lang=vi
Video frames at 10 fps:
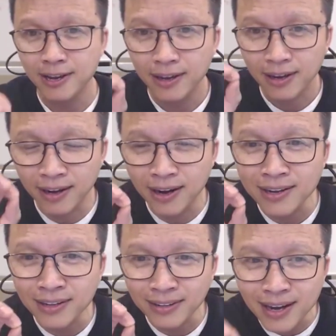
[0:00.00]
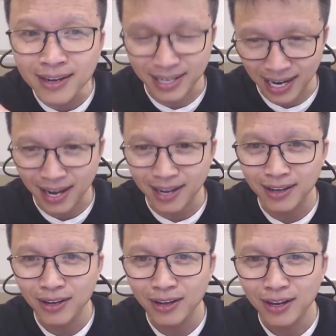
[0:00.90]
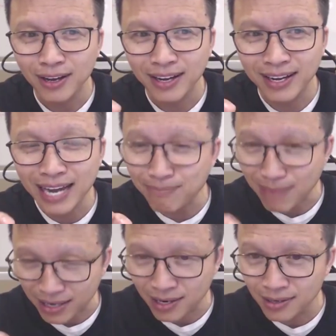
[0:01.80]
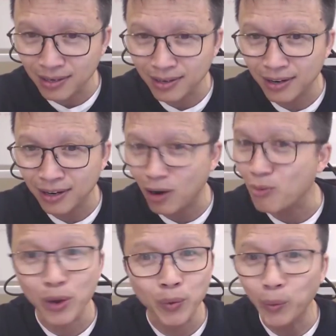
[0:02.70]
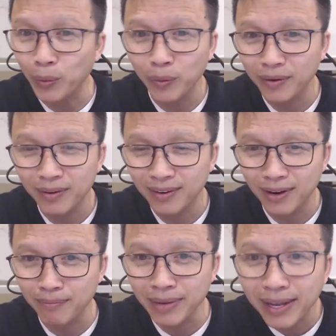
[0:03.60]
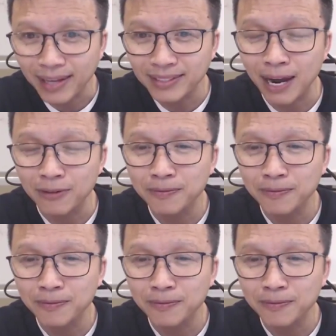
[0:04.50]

gần như tất cả các bạn nữ không hiểu, không biết tại sao.